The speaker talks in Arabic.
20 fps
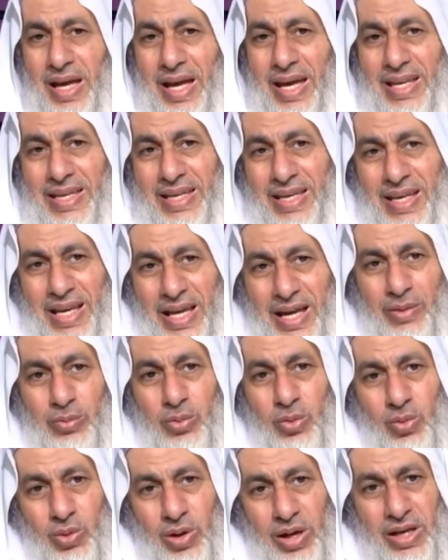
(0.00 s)

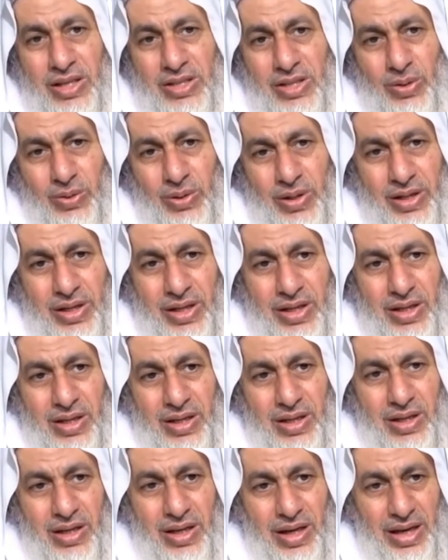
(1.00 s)
الكلاب الجوارح
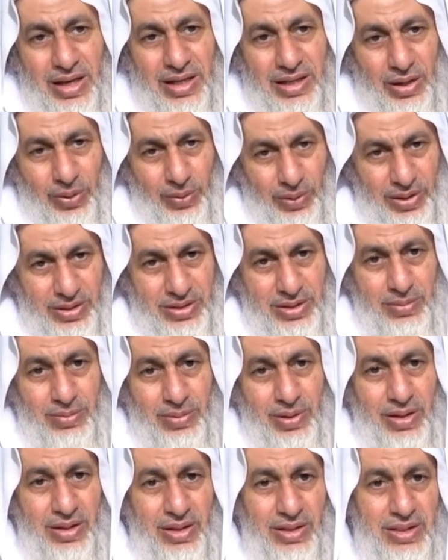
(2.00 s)

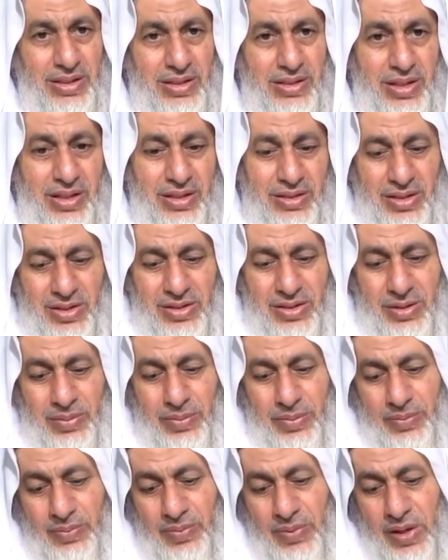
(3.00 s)
الكواسب التي
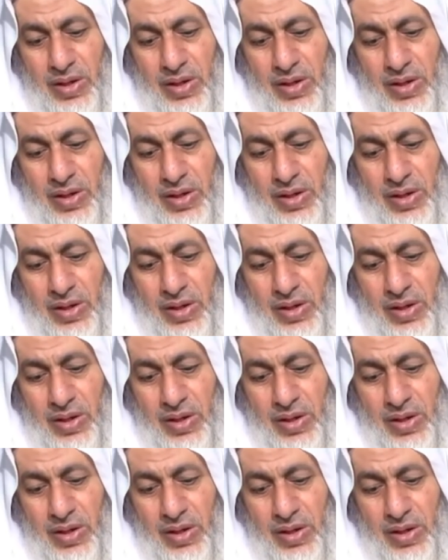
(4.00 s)
تكتسب